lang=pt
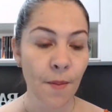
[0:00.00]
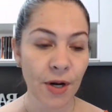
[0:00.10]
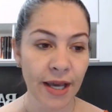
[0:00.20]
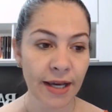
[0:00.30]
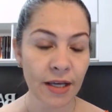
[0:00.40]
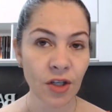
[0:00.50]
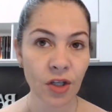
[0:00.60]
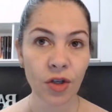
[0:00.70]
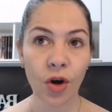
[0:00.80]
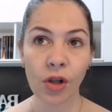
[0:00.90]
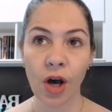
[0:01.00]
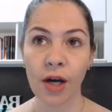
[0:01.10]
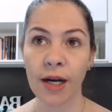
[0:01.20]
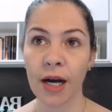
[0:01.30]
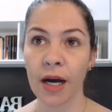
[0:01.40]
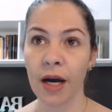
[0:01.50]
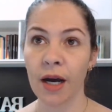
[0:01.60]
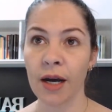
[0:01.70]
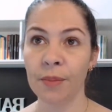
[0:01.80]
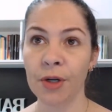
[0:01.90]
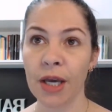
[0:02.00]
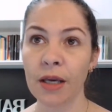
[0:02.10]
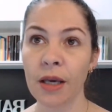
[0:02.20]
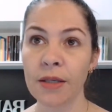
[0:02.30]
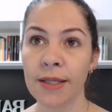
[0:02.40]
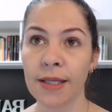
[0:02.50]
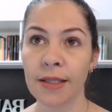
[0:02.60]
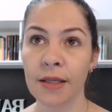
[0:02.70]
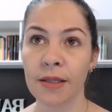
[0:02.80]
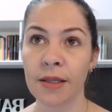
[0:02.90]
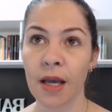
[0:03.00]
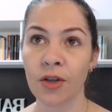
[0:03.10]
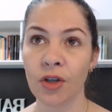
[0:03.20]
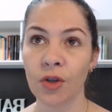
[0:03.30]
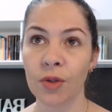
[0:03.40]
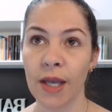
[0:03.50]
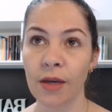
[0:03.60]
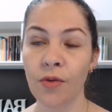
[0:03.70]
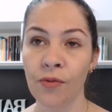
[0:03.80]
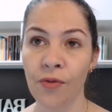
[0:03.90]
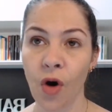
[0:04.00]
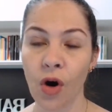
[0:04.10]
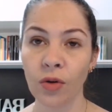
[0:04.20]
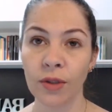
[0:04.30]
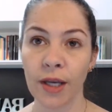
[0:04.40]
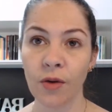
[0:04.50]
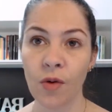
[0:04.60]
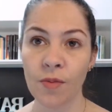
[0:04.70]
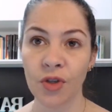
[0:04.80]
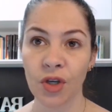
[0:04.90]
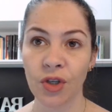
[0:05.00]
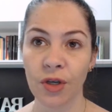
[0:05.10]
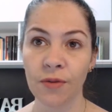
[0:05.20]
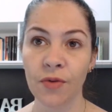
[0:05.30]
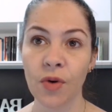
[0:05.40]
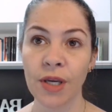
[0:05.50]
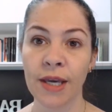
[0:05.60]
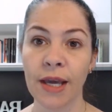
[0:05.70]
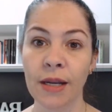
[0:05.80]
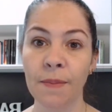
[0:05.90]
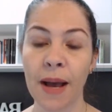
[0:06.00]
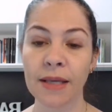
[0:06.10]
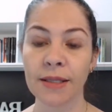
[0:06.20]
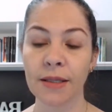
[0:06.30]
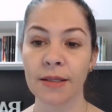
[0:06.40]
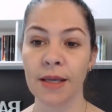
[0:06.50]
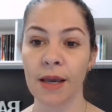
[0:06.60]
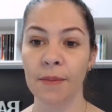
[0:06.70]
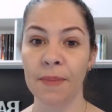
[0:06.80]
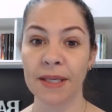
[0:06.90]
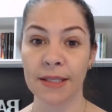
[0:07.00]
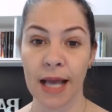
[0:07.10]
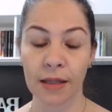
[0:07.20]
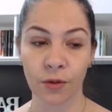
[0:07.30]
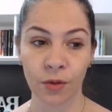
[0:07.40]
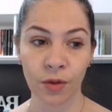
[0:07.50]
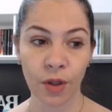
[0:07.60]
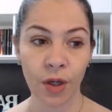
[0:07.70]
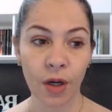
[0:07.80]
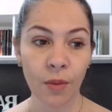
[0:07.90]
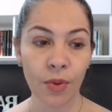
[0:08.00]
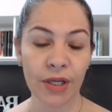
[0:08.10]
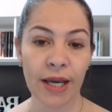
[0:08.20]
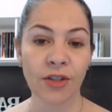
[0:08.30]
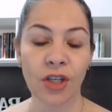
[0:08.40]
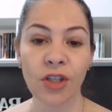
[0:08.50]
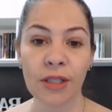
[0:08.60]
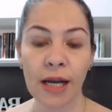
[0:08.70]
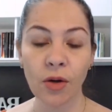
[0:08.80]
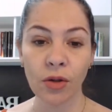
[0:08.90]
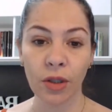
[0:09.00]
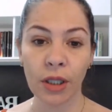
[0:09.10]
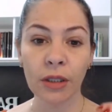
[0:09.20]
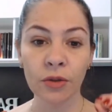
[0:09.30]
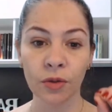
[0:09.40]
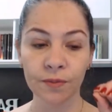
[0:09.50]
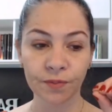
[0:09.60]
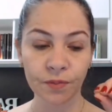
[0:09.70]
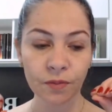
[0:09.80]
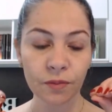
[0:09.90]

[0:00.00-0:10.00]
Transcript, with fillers: Por que, que a gente coloca. É, por que, que às vezes a gente tem um foco, tem um objetivo e ele passa a ser pesado? Porque a gente está colocando